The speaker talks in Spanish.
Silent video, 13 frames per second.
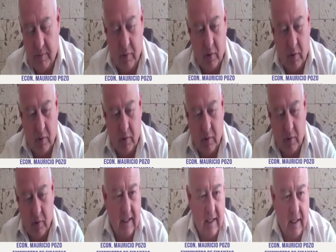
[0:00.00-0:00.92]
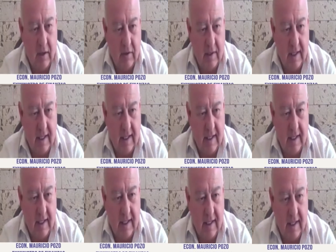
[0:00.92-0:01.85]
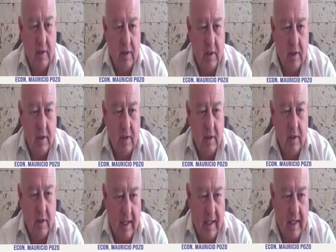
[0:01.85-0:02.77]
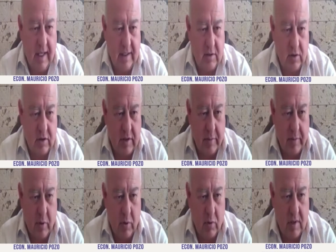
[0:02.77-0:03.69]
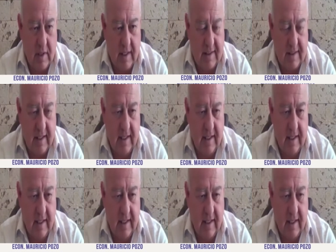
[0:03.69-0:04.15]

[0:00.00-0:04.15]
importante en el lado del gasto. Ojalá esto se produzca hacia